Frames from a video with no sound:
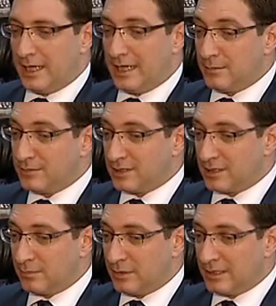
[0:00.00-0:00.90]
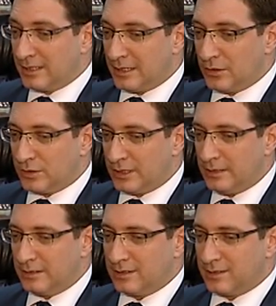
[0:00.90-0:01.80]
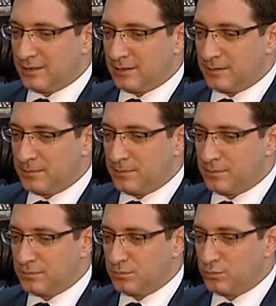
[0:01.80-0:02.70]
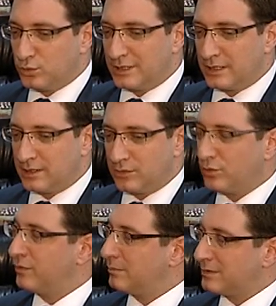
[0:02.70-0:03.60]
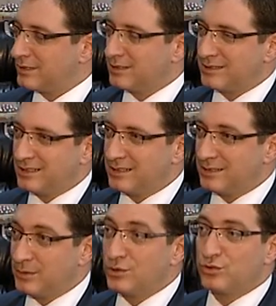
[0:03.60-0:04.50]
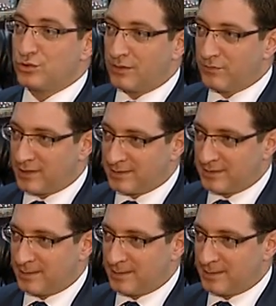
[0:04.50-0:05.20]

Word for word: Elimizdeki bilgilere göre e, Buradaki Türk firmasının sayısı 1300'den fazla.